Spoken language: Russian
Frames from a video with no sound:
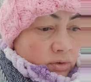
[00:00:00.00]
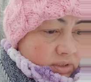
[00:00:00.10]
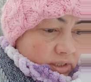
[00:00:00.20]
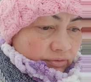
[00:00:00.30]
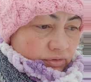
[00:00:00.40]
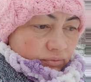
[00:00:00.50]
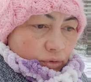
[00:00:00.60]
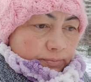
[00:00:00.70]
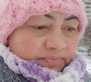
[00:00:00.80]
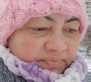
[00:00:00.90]
он, скорее
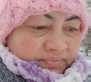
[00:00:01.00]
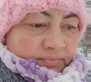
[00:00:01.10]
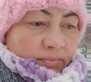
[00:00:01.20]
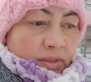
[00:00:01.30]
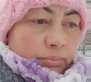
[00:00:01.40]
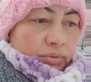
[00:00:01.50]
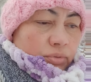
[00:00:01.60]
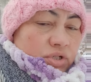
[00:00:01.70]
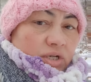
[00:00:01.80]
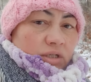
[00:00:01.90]
всего, не
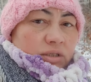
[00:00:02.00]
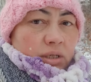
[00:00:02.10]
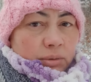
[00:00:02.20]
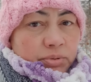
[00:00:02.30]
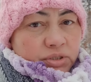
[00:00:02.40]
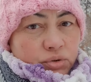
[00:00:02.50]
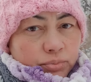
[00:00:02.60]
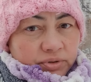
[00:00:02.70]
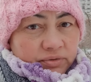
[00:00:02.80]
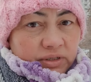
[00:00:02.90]
получает
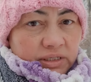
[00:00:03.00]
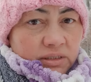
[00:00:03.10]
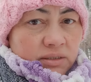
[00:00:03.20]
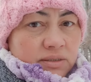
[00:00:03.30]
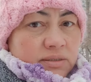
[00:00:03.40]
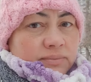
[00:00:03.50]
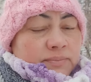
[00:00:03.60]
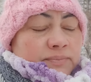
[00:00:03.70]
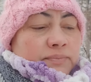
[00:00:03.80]
пенсию по инвалидности.